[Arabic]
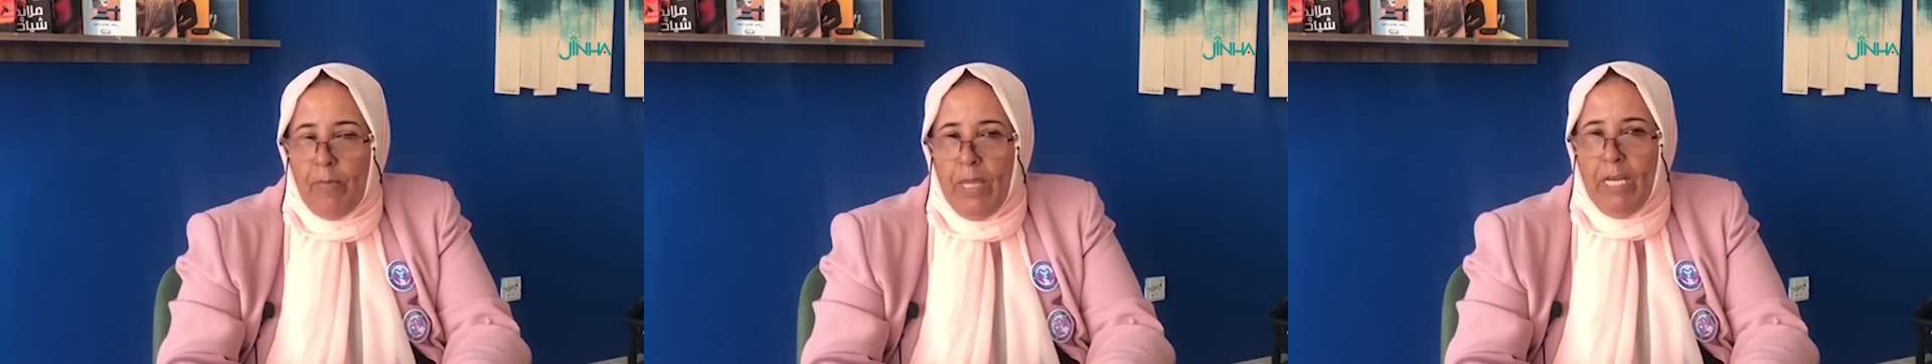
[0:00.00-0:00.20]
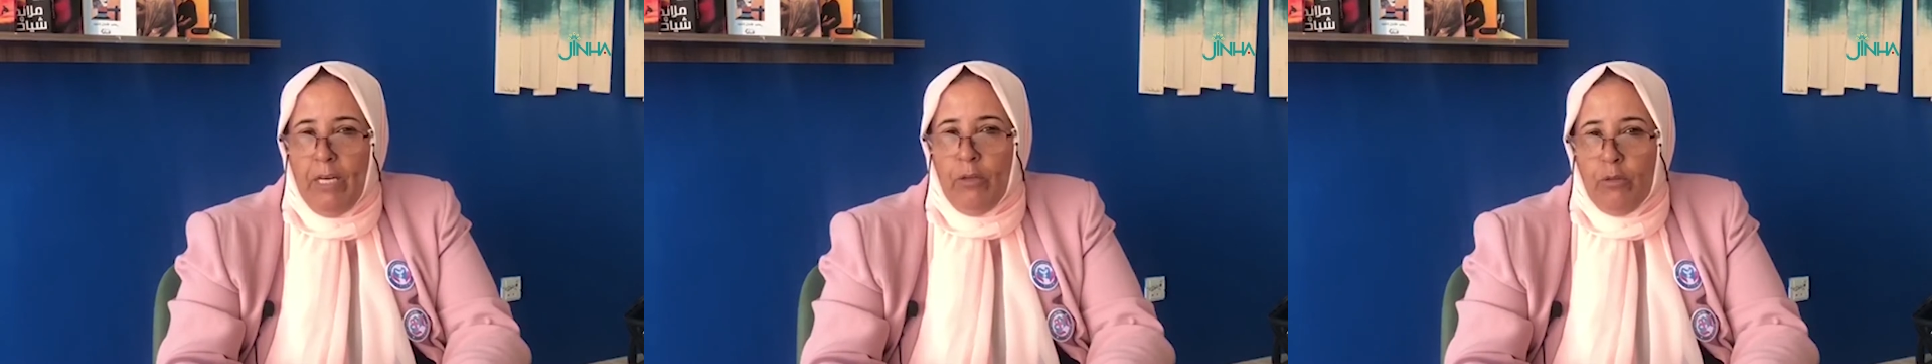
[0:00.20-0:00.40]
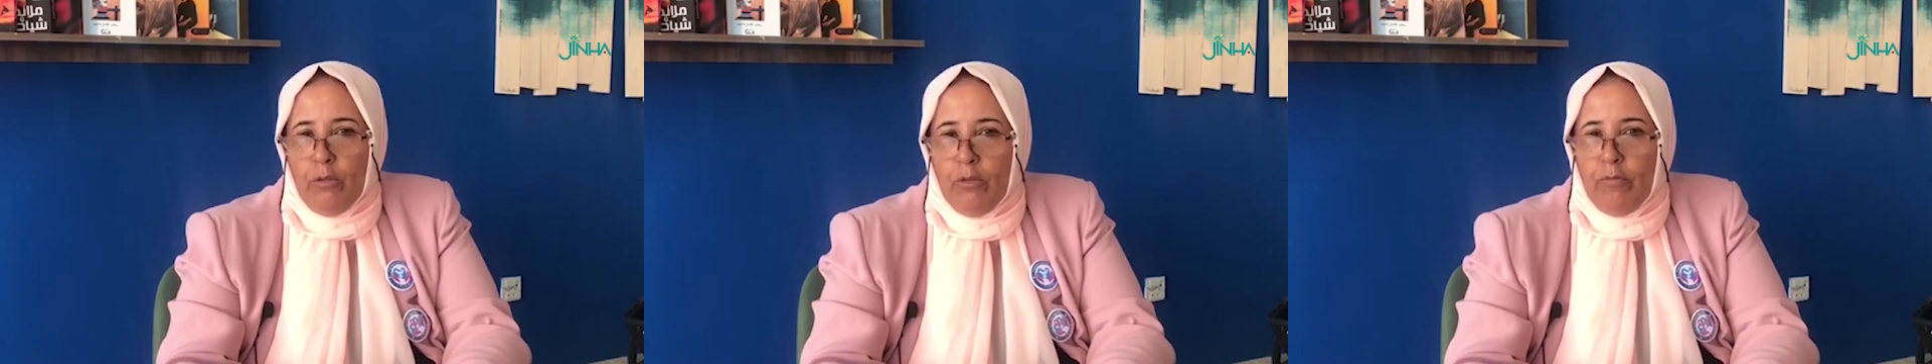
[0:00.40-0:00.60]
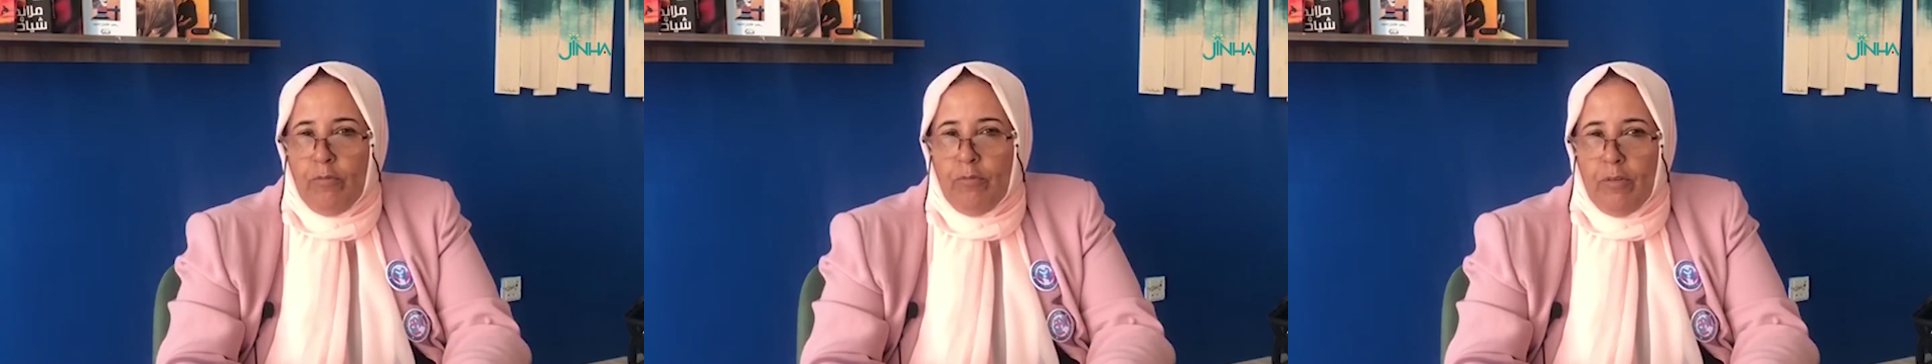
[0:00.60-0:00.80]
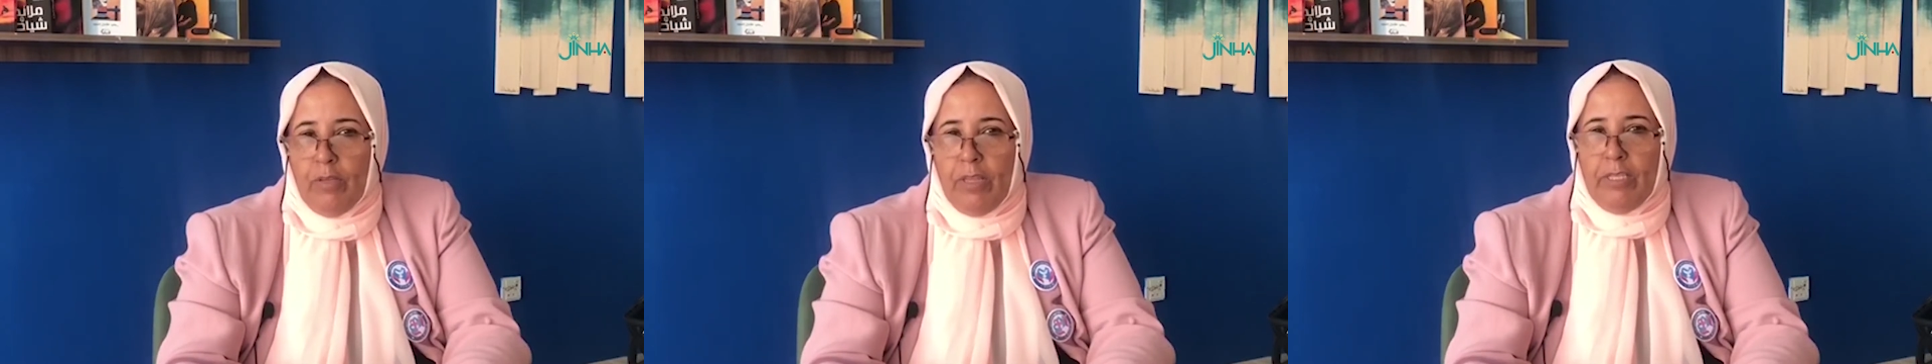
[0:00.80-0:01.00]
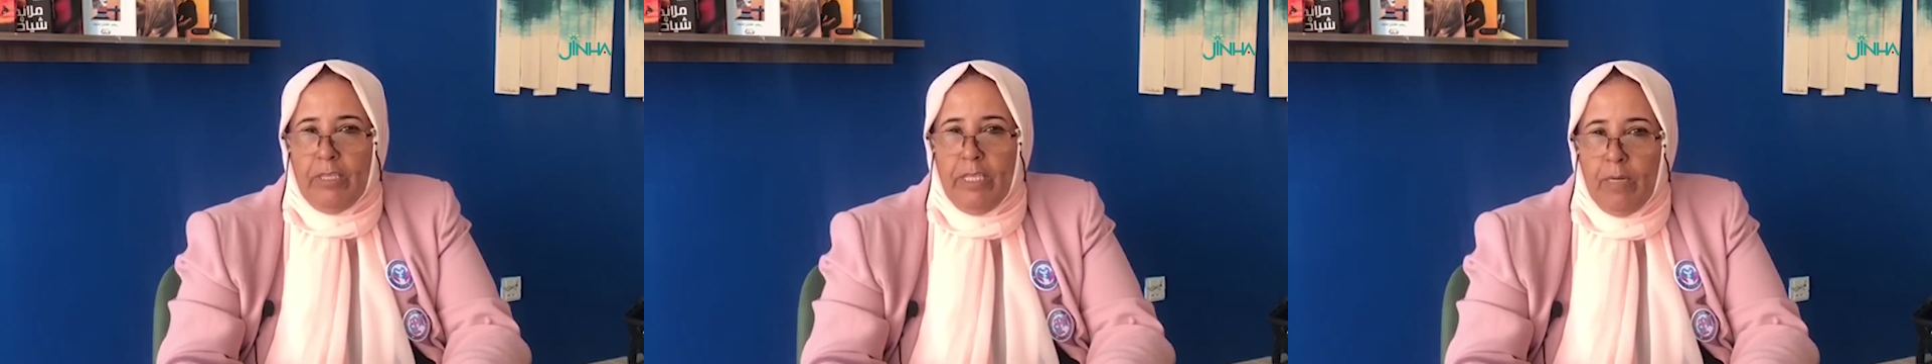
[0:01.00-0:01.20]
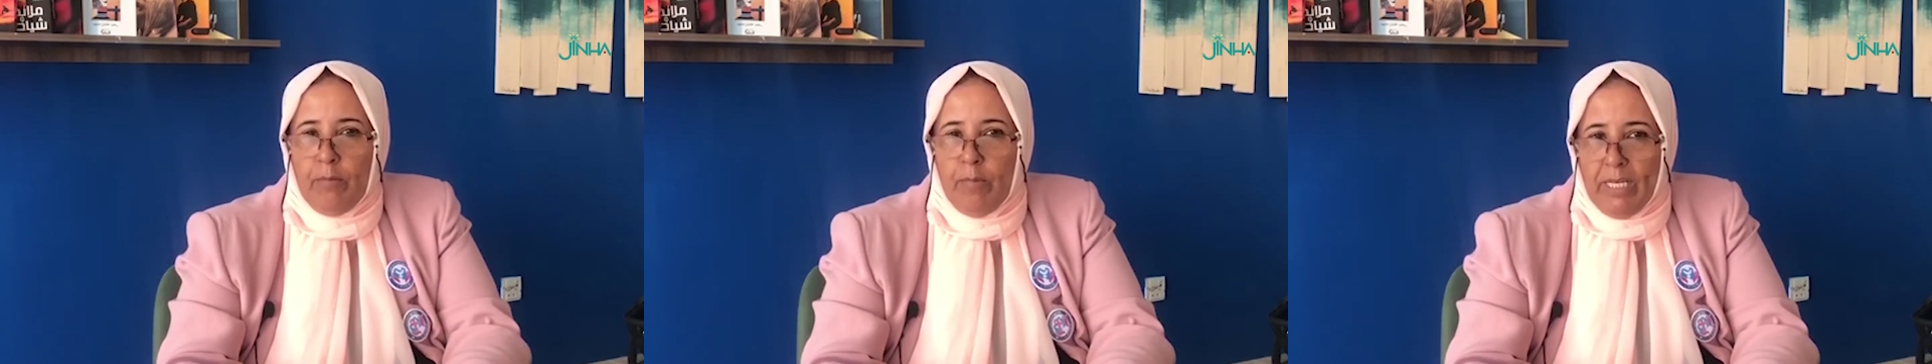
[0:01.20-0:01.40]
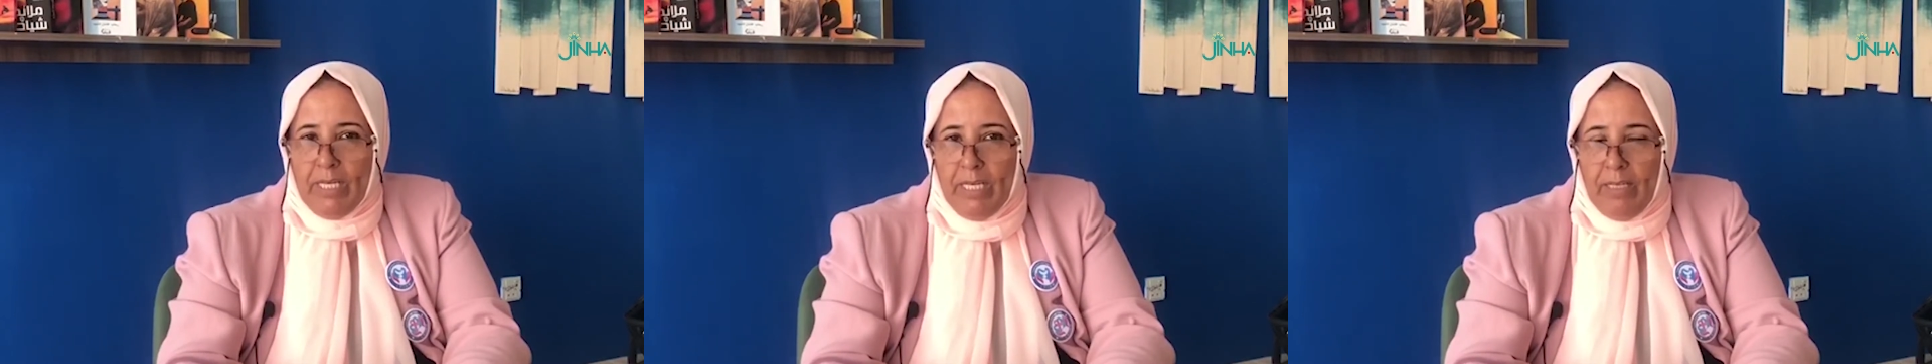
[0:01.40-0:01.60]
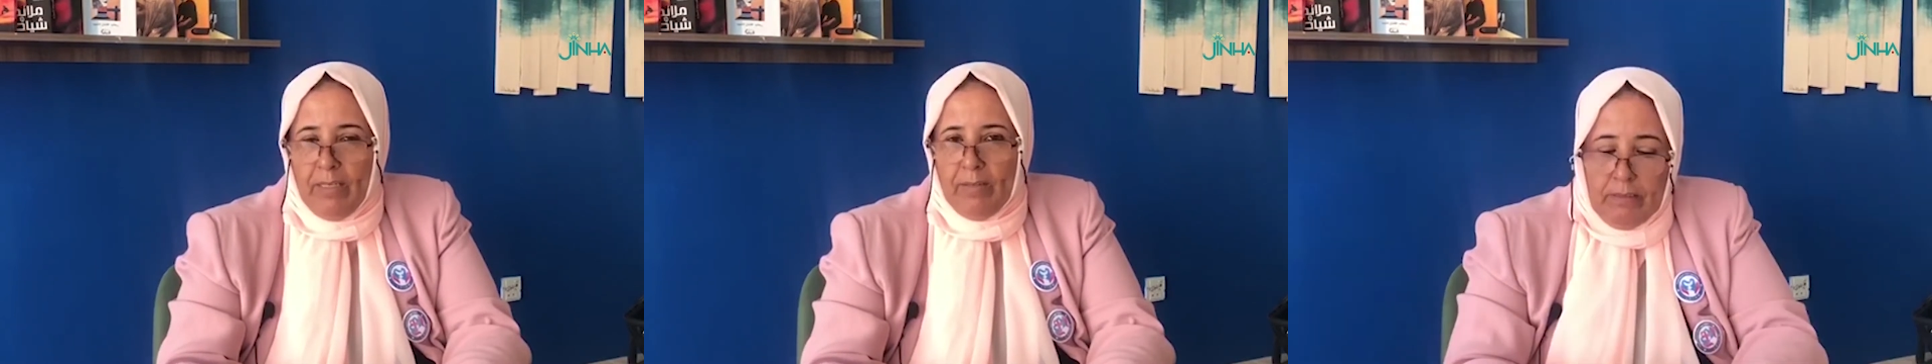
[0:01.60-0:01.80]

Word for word: العنف ضد المرأة